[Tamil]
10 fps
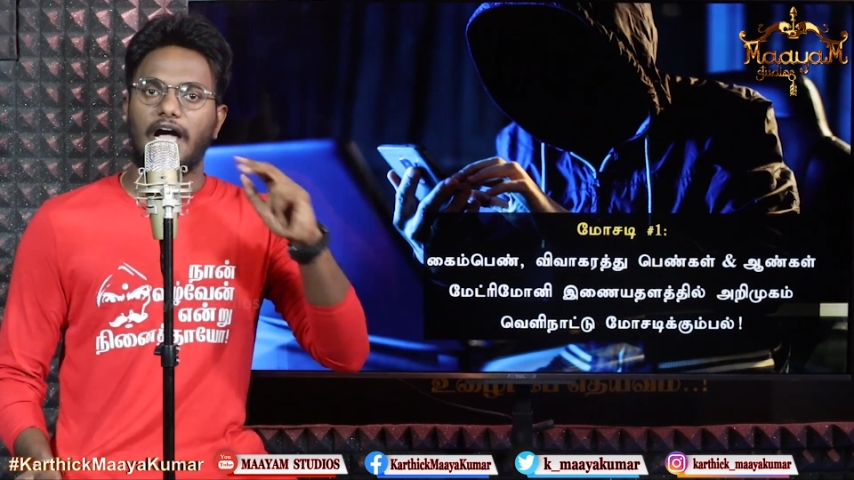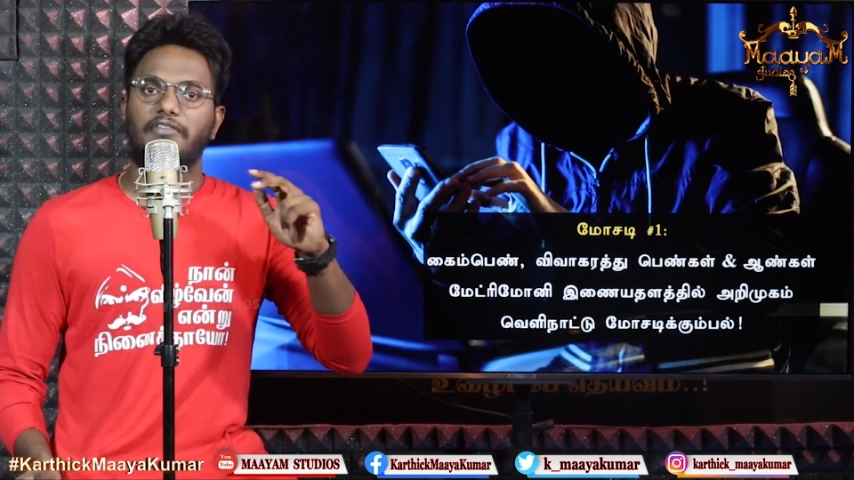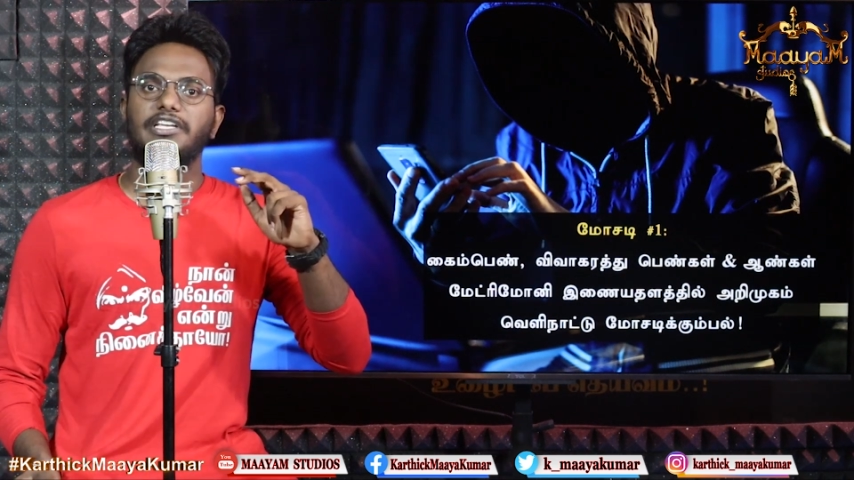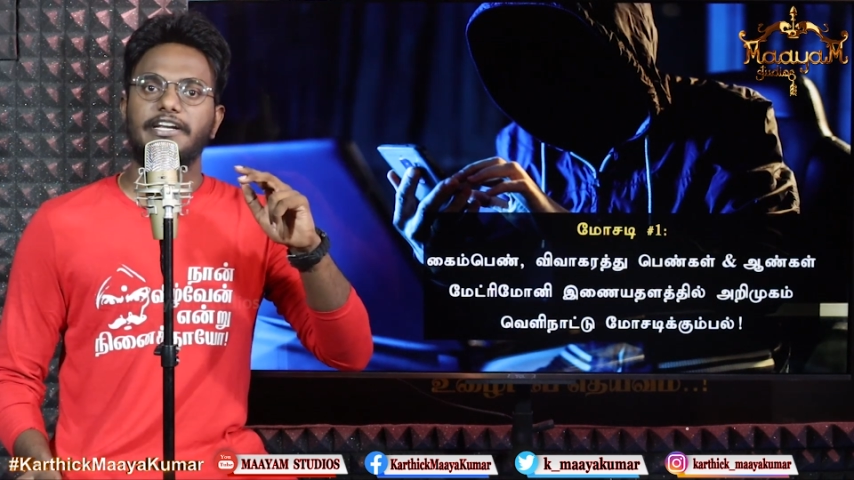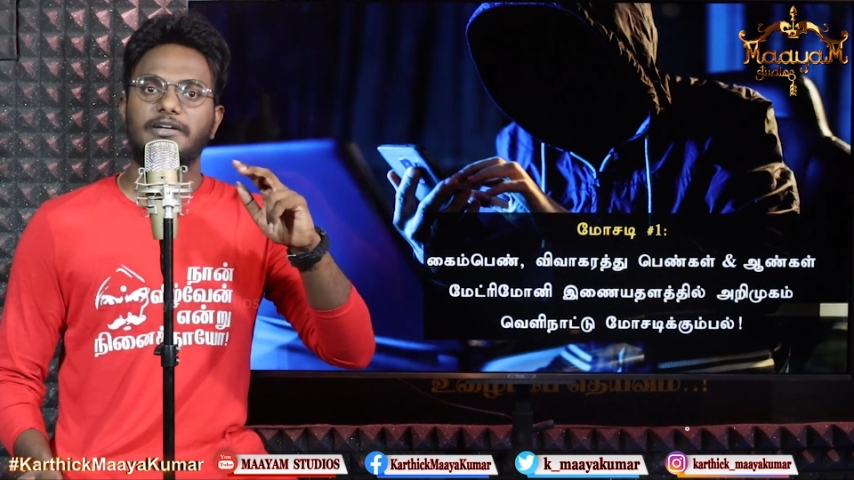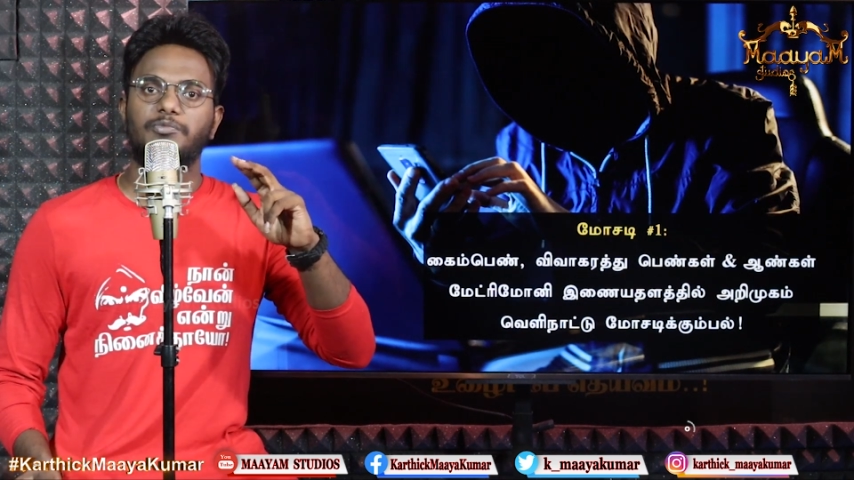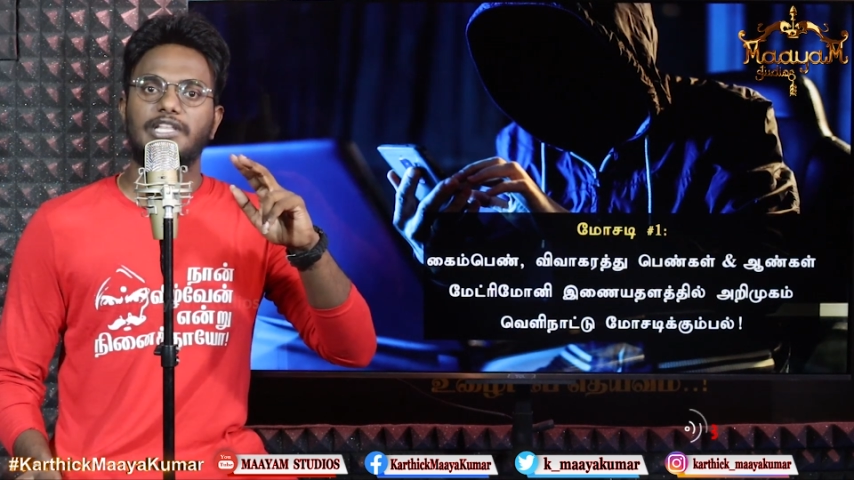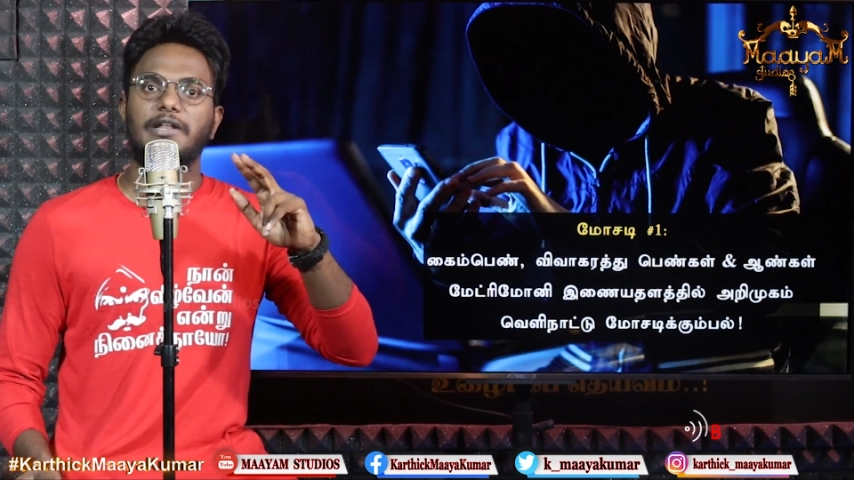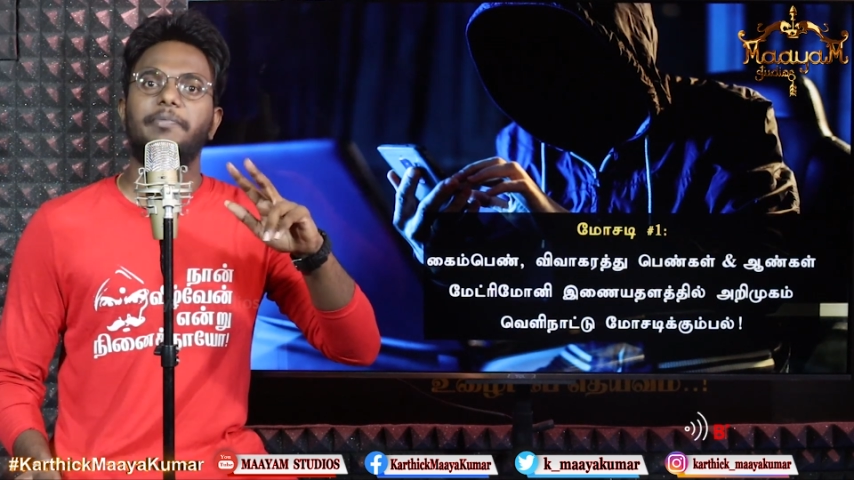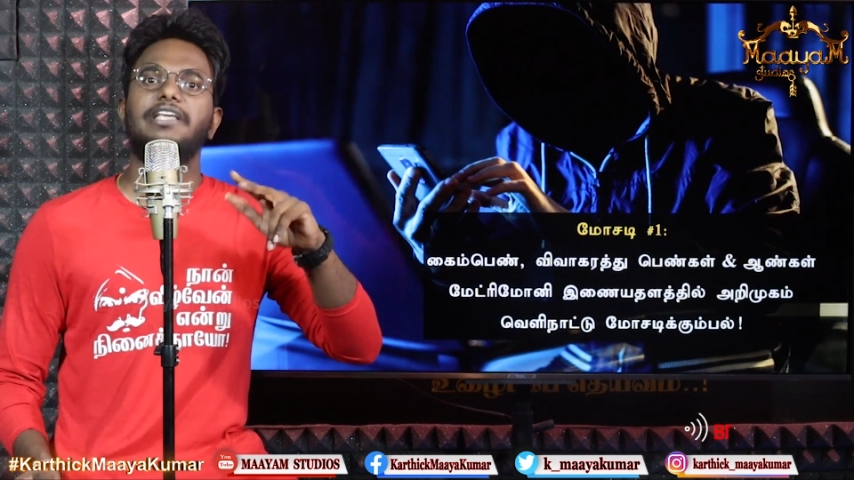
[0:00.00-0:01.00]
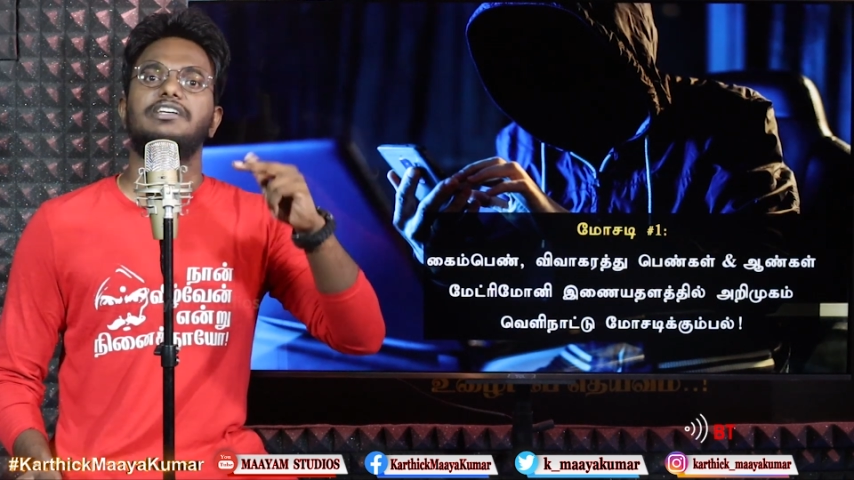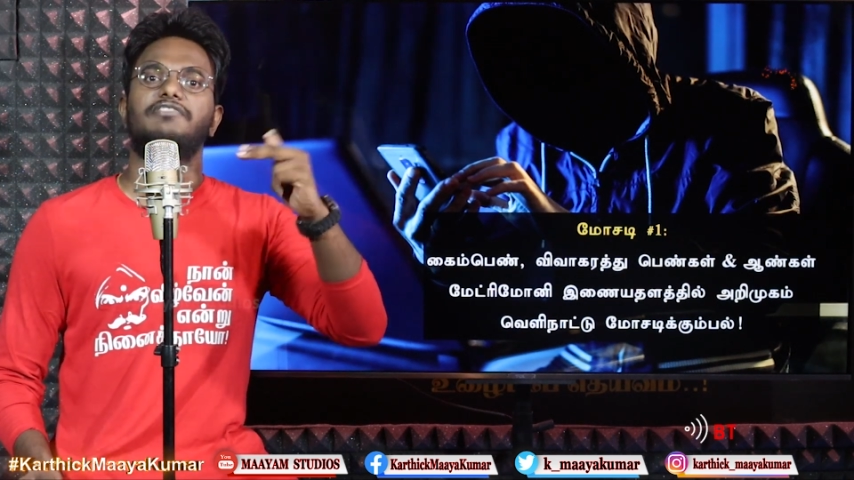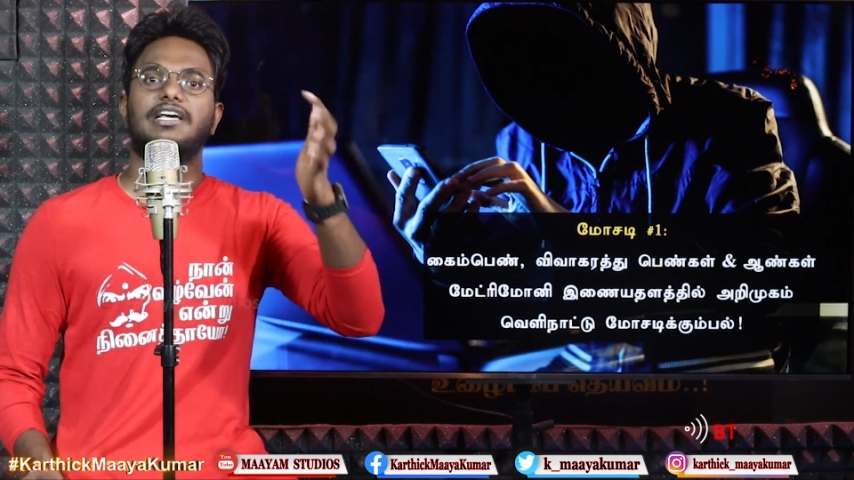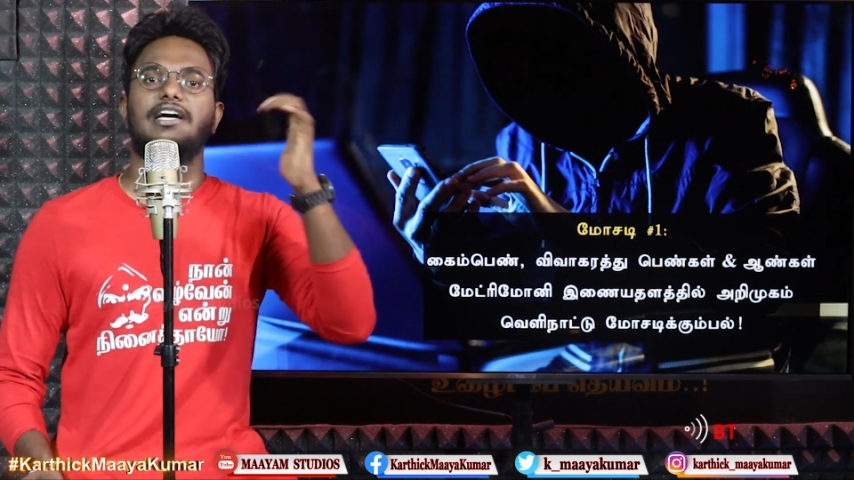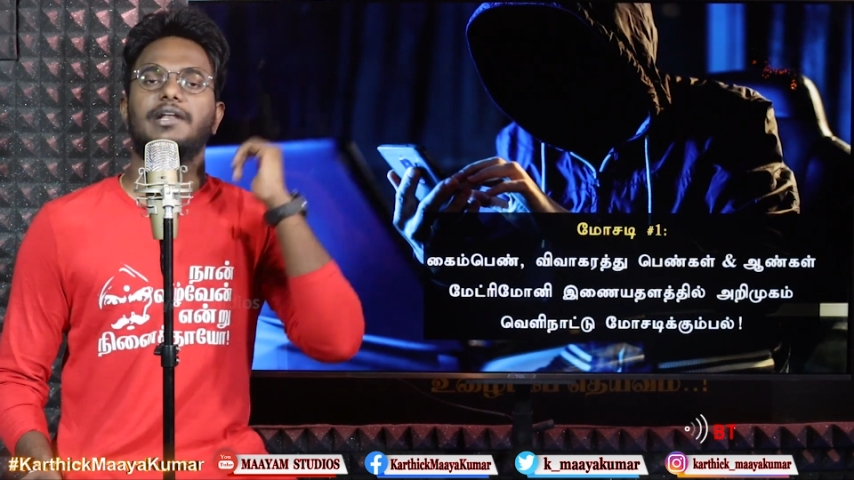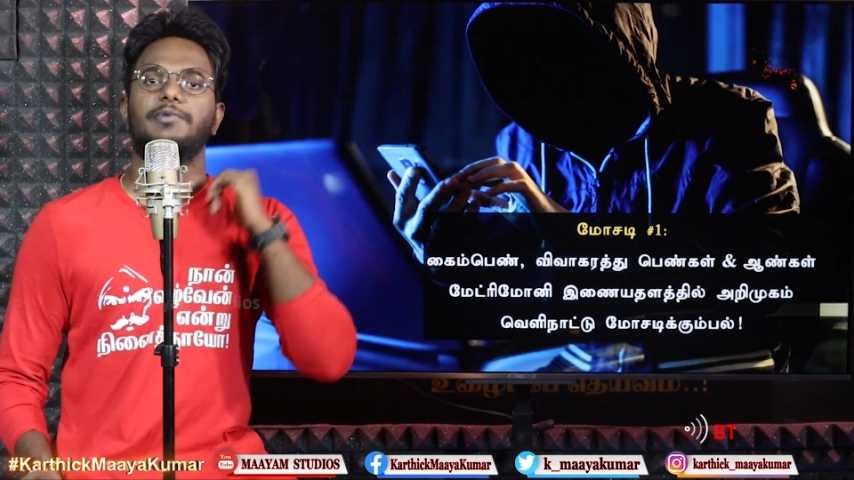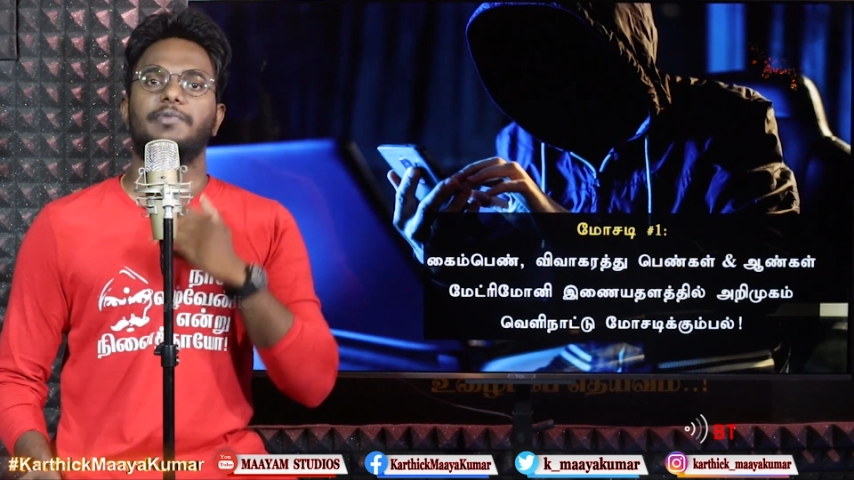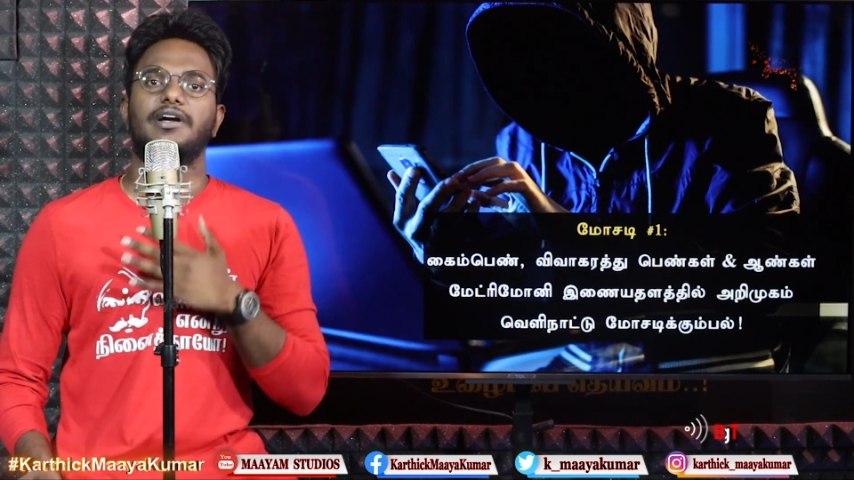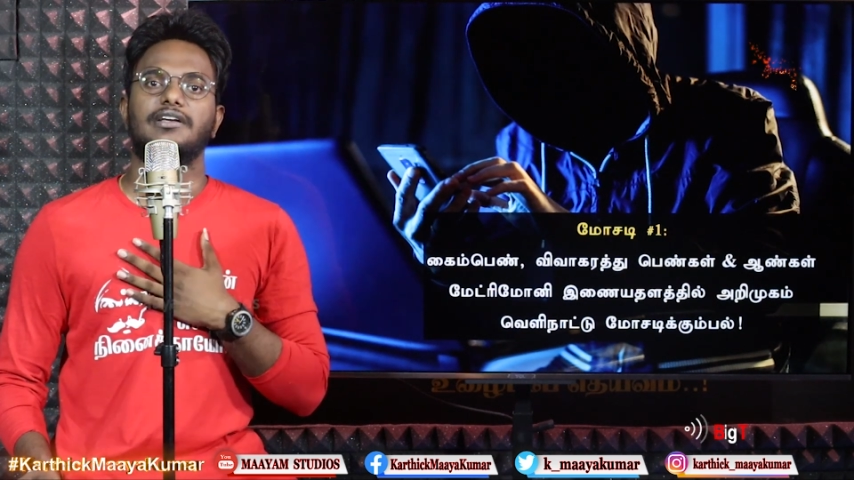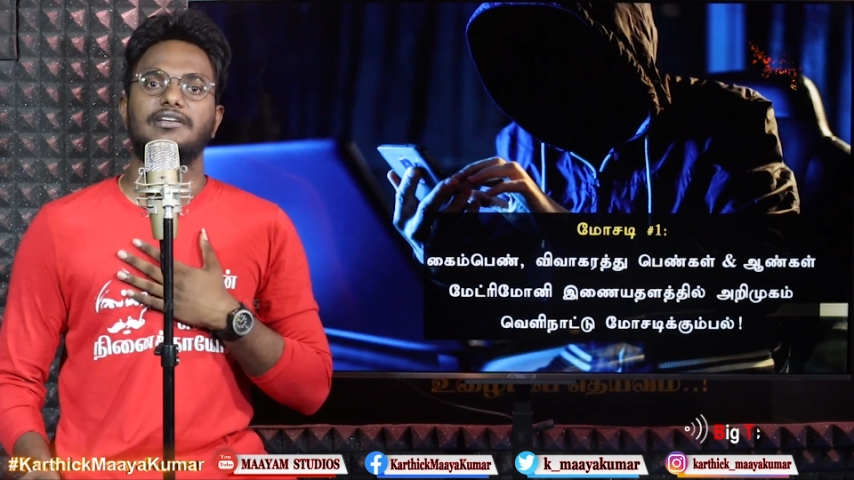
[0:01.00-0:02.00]
அவங்கக்கிட்ட முதல்ல பேச்சை வளர்க்க
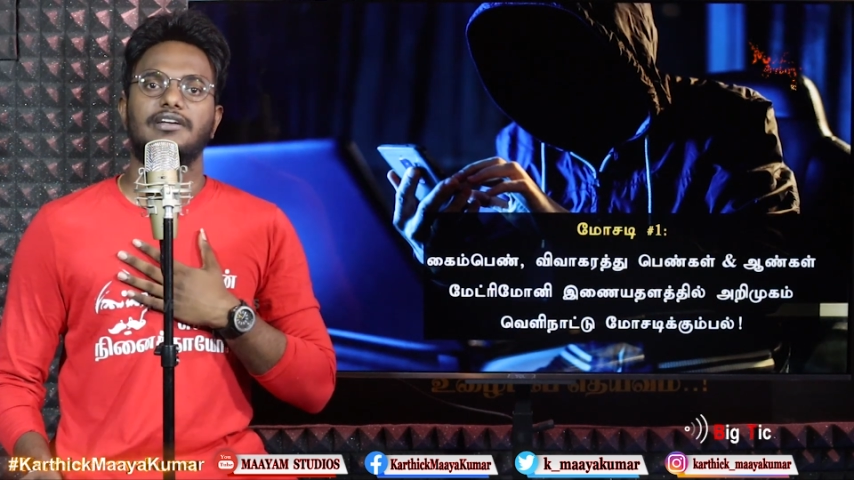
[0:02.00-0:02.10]
ஆரம்பிப்பாங்க